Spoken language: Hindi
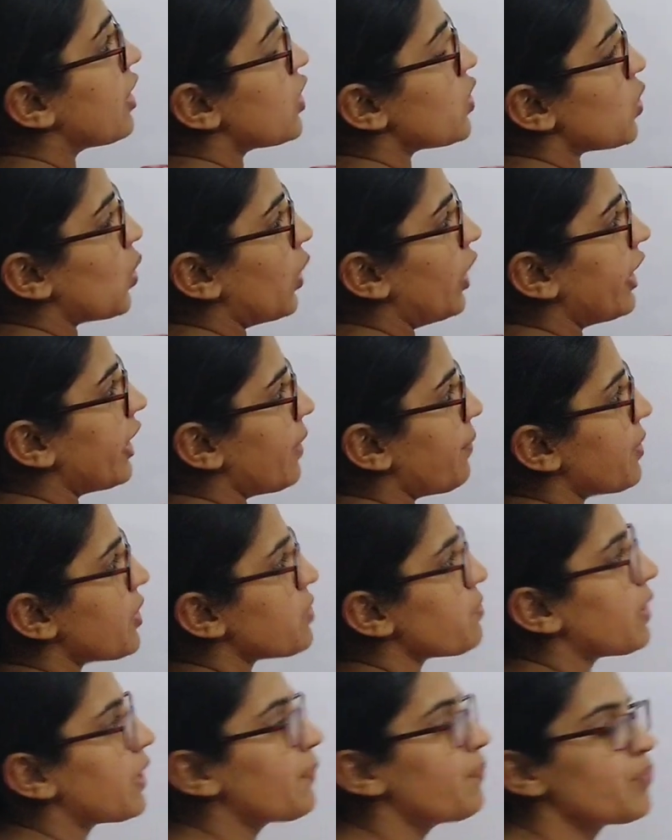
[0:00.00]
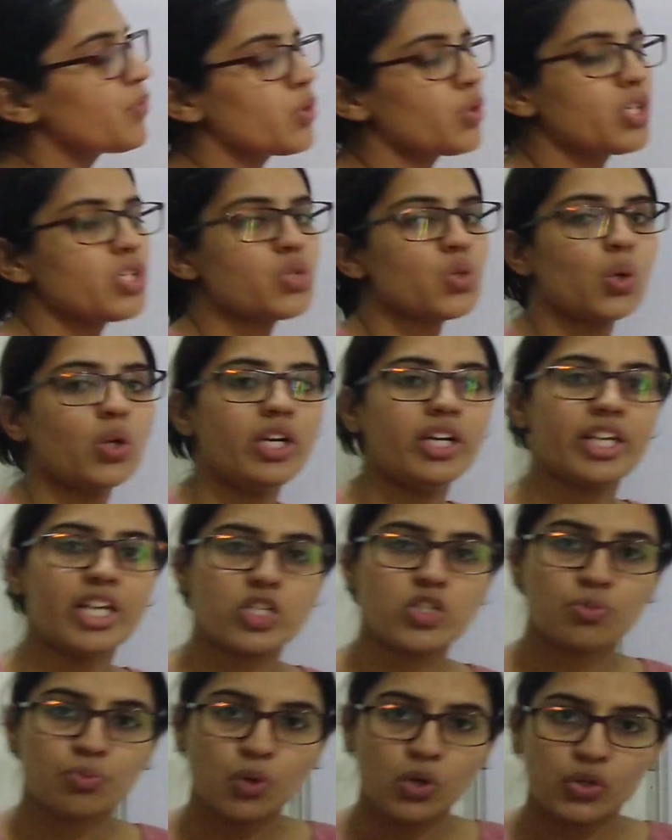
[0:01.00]
सॉलिड के बीच में क्योंकि सॉलिड के
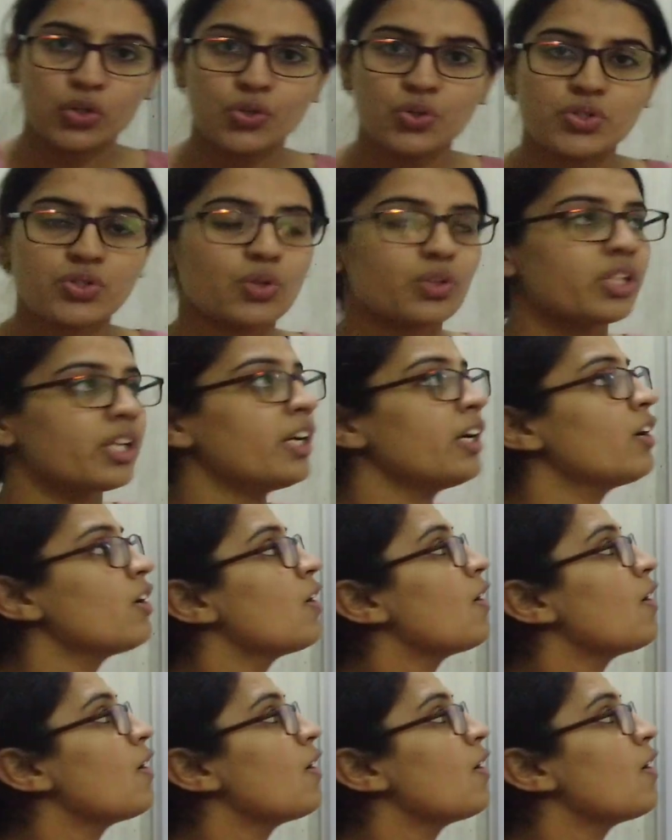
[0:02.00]
जो मोलिक्यूल्स होते हैं